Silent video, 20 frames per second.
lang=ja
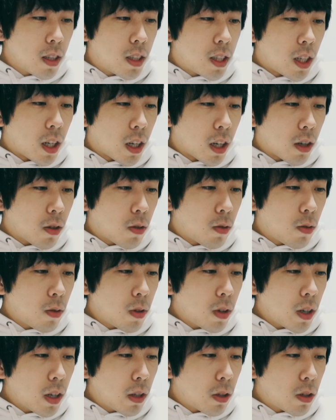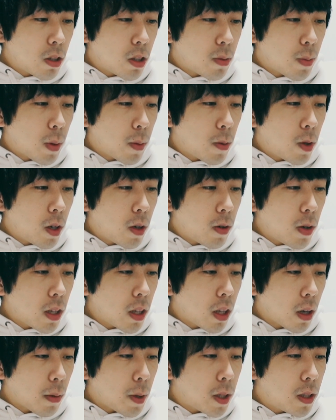じゃあ今回のスマブラは
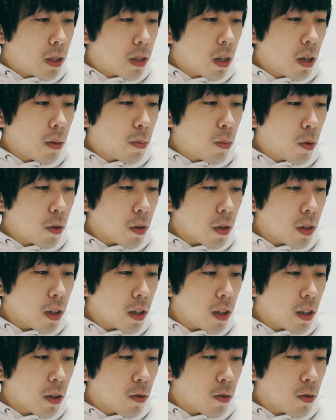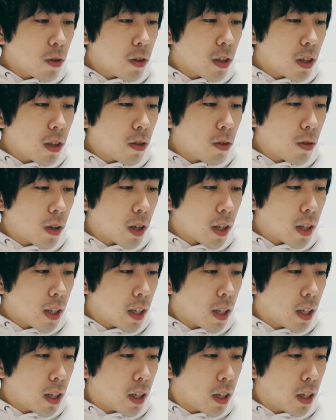食べづらいポッキーってことになるのか
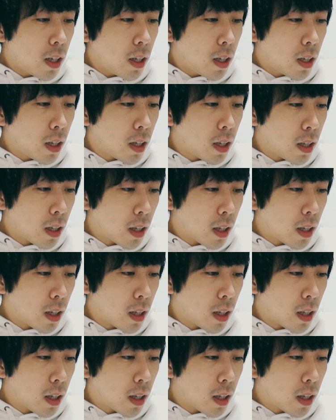ね